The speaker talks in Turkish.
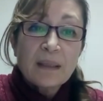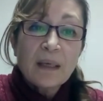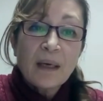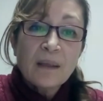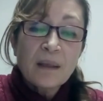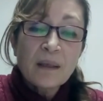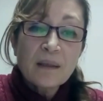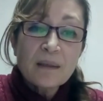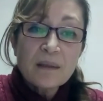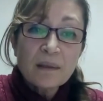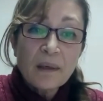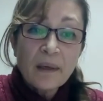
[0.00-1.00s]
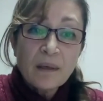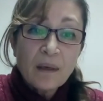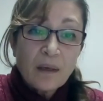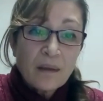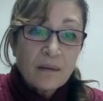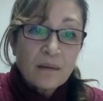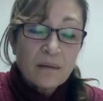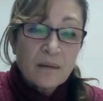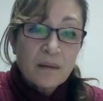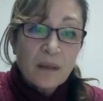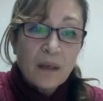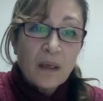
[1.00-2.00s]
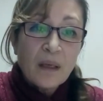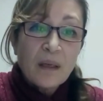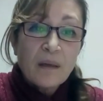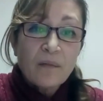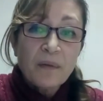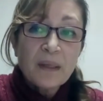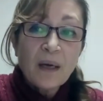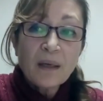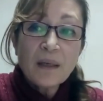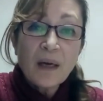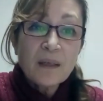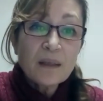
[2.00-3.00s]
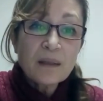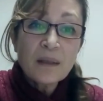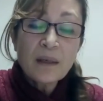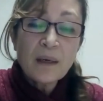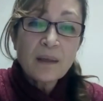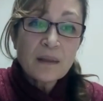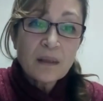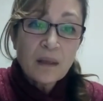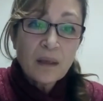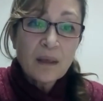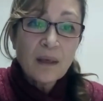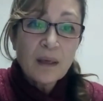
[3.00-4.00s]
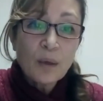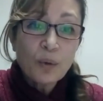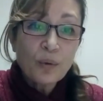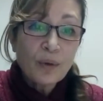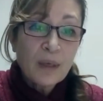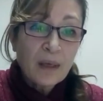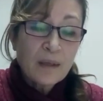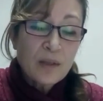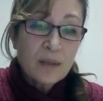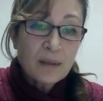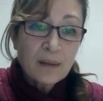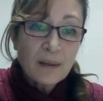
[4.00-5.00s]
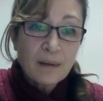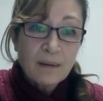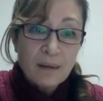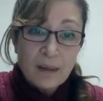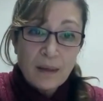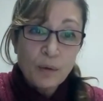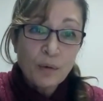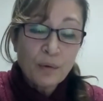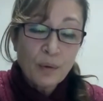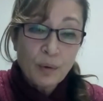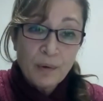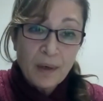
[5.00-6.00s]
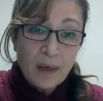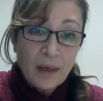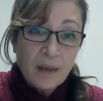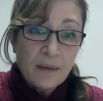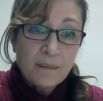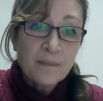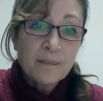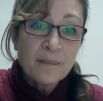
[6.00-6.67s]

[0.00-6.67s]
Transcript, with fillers: kendini hatırlayarak, fedakarlıkların altındaki kök inançları gör, görerek